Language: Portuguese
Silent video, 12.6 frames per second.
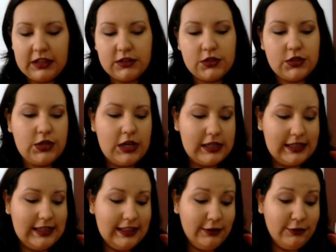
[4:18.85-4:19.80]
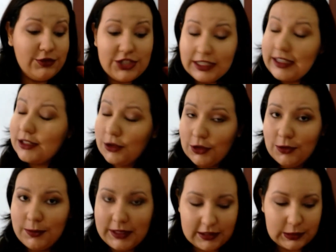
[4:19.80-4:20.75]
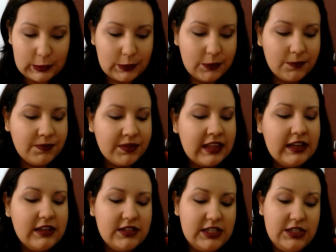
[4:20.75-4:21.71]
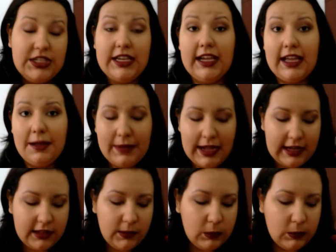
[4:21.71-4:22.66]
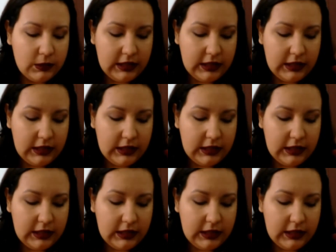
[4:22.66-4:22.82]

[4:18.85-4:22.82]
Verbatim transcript: só que não tinha todo branco, já tinha acabado.